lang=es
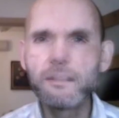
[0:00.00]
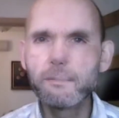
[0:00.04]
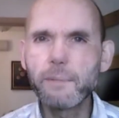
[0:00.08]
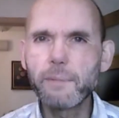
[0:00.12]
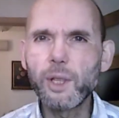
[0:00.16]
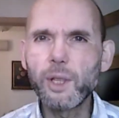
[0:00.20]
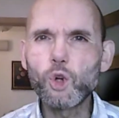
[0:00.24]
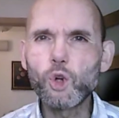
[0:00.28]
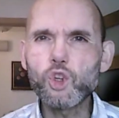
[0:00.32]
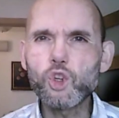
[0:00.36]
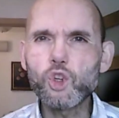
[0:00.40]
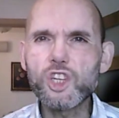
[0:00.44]

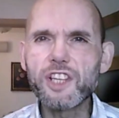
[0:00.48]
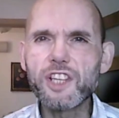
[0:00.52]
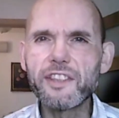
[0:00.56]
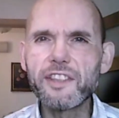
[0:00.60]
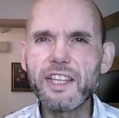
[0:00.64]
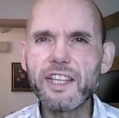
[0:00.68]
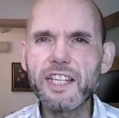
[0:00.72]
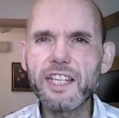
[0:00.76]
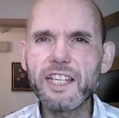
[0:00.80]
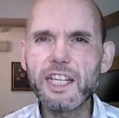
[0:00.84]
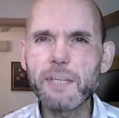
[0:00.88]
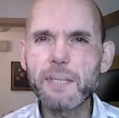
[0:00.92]
pero
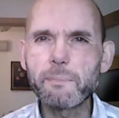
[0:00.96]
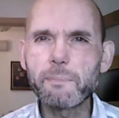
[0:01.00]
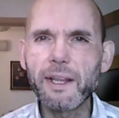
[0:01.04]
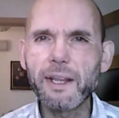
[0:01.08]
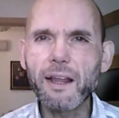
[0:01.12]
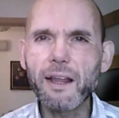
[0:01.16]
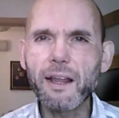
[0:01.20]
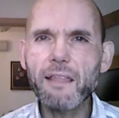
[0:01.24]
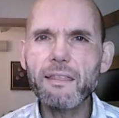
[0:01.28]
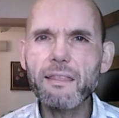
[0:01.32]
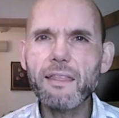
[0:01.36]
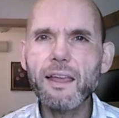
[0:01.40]
sin
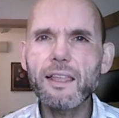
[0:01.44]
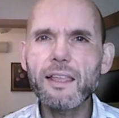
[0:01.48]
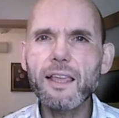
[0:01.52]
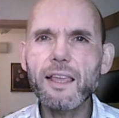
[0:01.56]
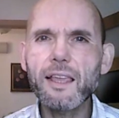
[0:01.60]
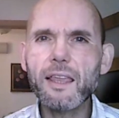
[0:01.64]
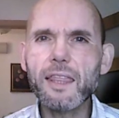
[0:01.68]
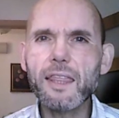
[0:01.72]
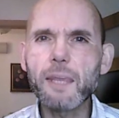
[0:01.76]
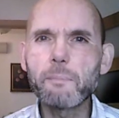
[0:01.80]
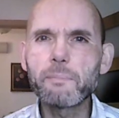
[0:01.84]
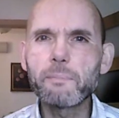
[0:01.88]
desesperanza
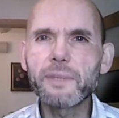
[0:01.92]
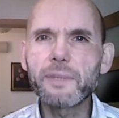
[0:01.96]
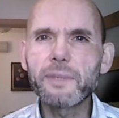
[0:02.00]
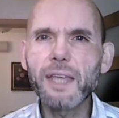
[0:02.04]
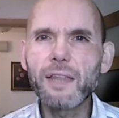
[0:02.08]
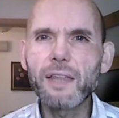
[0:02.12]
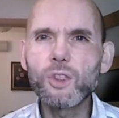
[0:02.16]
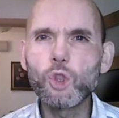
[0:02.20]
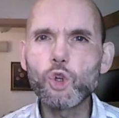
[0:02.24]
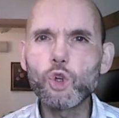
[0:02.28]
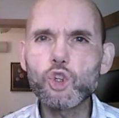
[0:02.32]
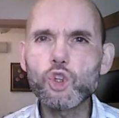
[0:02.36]
y
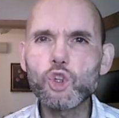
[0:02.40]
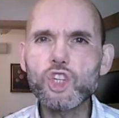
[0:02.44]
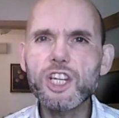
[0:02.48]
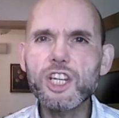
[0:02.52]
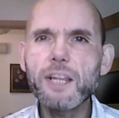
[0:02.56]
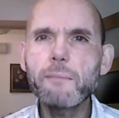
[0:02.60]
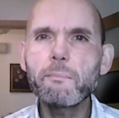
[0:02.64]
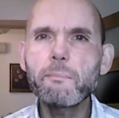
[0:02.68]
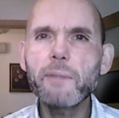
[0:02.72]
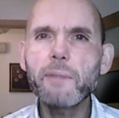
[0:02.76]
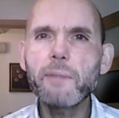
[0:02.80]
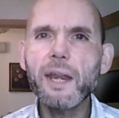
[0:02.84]
aceptando
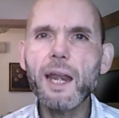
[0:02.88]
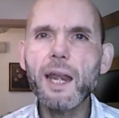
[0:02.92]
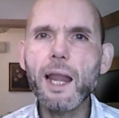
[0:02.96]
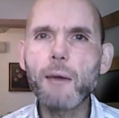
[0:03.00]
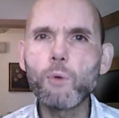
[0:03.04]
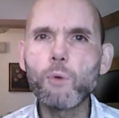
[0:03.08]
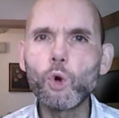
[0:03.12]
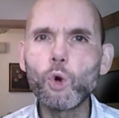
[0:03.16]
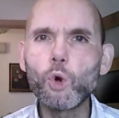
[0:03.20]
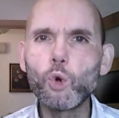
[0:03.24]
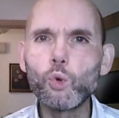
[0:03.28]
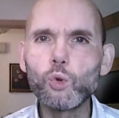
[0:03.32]
siempre
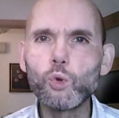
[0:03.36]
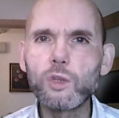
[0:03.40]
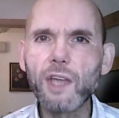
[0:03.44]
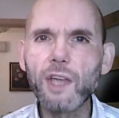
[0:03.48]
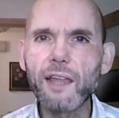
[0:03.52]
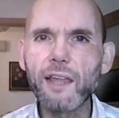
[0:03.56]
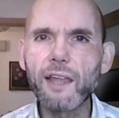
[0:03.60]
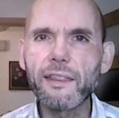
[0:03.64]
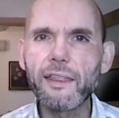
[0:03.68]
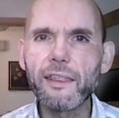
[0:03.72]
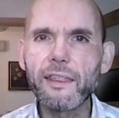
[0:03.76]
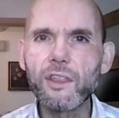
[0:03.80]
la
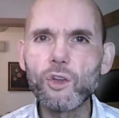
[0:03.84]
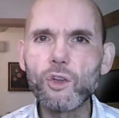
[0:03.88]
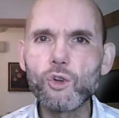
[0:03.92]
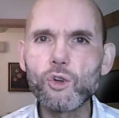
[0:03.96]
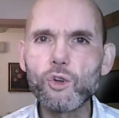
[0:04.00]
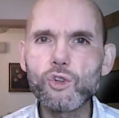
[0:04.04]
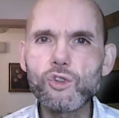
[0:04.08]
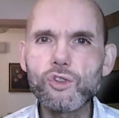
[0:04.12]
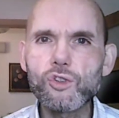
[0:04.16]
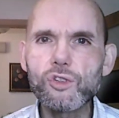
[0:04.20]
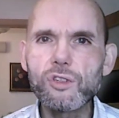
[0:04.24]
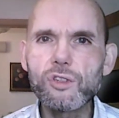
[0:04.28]
voluntad de
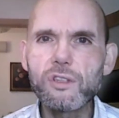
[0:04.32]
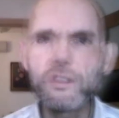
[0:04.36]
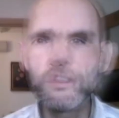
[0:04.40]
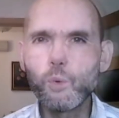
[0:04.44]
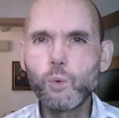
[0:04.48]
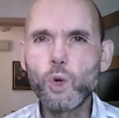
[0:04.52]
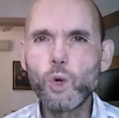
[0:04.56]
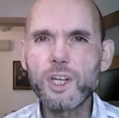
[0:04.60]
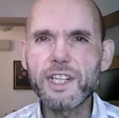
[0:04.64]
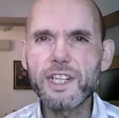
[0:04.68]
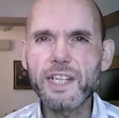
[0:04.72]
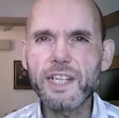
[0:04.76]
Dios,
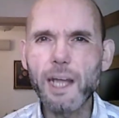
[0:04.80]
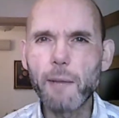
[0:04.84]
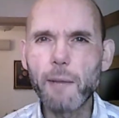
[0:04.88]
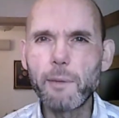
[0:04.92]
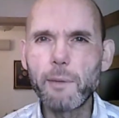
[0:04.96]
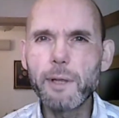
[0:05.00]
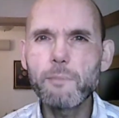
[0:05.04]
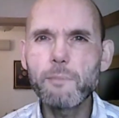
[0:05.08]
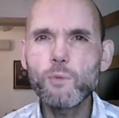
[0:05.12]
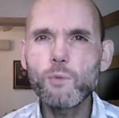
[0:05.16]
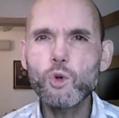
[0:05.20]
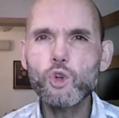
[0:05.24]
pues
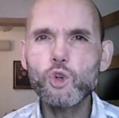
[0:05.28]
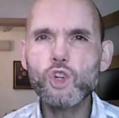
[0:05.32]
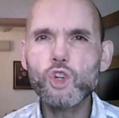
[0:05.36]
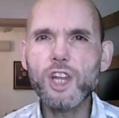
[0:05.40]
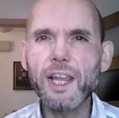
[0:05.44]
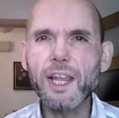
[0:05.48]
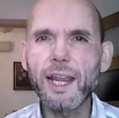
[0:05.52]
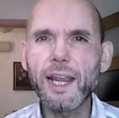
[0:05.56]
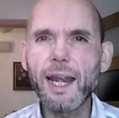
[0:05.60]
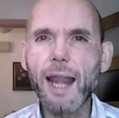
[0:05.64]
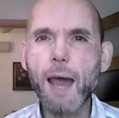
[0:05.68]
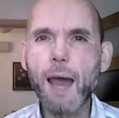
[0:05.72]
sabemos
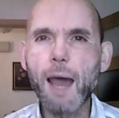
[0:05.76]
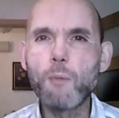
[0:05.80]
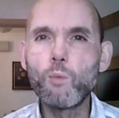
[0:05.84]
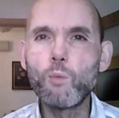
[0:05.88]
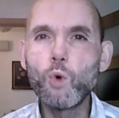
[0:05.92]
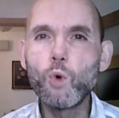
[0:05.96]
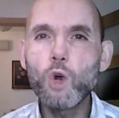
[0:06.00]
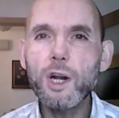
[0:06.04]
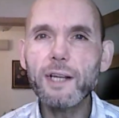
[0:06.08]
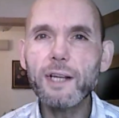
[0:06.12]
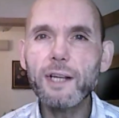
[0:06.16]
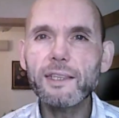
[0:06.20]
que la
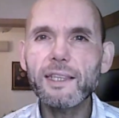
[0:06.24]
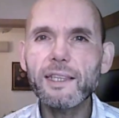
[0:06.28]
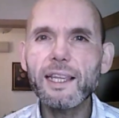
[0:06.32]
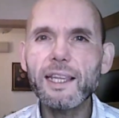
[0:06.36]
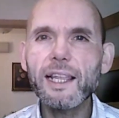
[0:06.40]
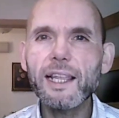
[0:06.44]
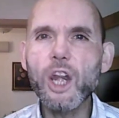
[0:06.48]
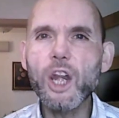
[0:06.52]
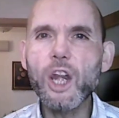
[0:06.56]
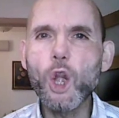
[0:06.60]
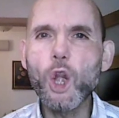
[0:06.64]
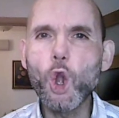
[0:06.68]

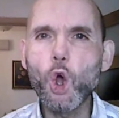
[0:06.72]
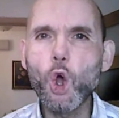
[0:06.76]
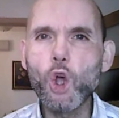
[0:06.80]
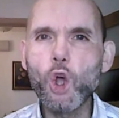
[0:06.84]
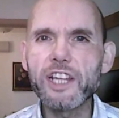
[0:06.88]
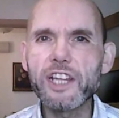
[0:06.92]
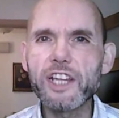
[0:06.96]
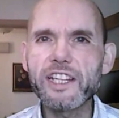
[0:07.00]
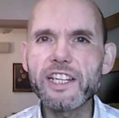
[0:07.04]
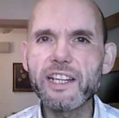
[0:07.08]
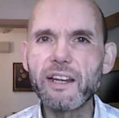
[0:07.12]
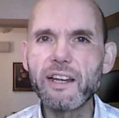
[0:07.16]
muerte
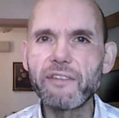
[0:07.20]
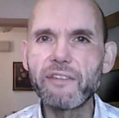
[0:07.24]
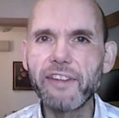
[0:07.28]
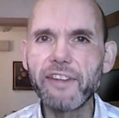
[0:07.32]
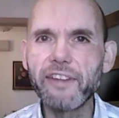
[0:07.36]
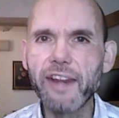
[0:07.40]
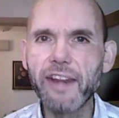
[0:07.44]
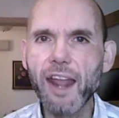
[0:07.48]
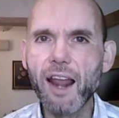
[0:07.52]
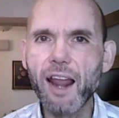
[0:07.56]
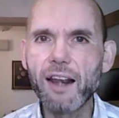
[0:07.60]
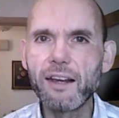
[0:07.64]
no es el
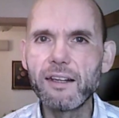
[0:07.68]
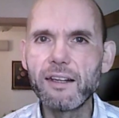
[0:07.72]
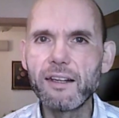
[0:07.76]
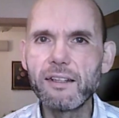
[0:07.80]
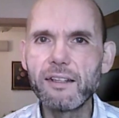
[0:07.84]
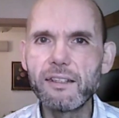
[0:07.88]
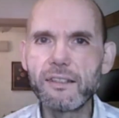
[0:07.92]
final.